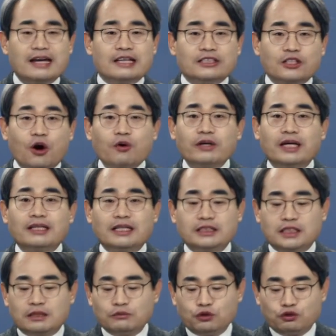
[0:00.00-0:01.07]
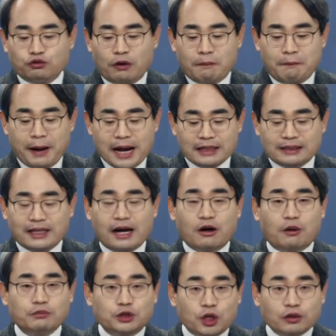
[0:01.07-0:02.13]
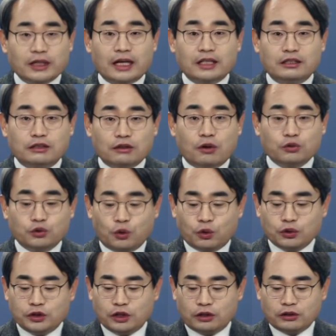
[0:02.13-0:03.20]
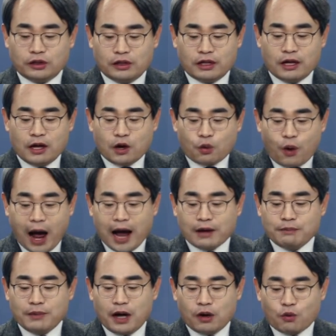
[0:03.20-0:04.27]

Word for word: 여기에다 지금 수원 팔달 엄청나게 뜨거운 요런 지역들 광명,